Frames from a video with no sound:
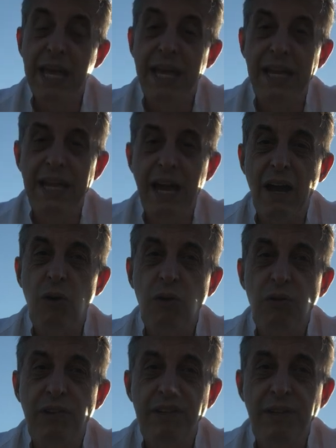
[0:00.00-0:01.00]
ele é
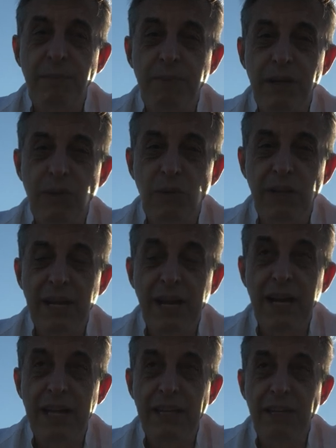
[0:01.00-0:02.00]
algo assim
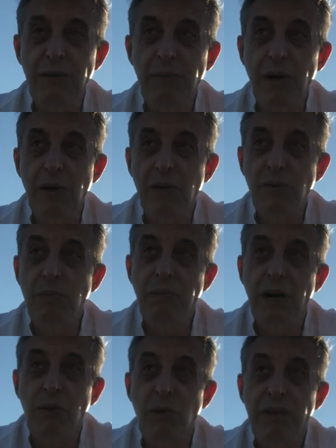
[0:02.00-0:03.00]
peculiar e uma,
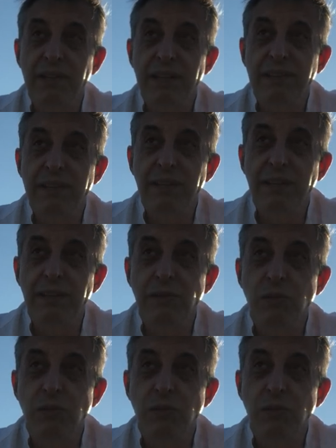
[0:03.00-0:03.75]
uma coisa assim,